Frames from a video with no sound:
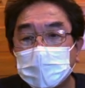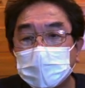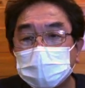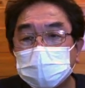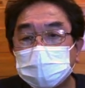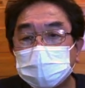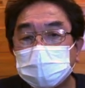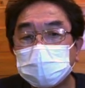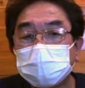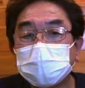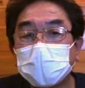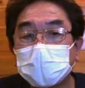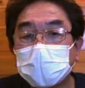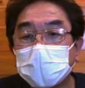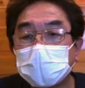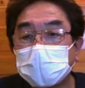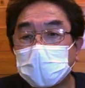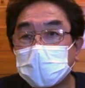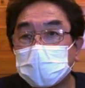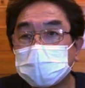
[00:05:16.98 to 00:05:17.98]
普通は
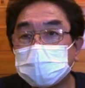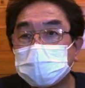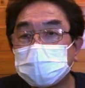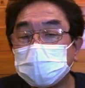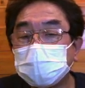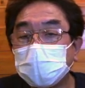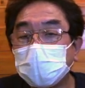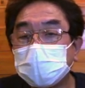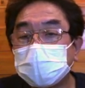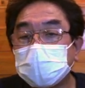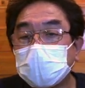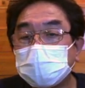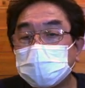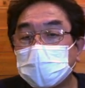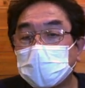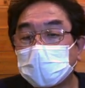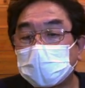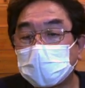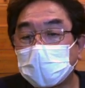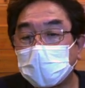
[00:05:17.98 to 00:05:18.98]
大体すごい寒
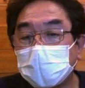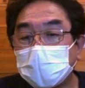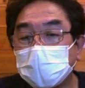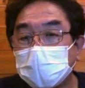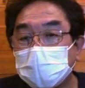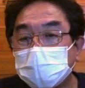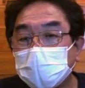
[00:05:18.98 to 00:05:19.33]
かったり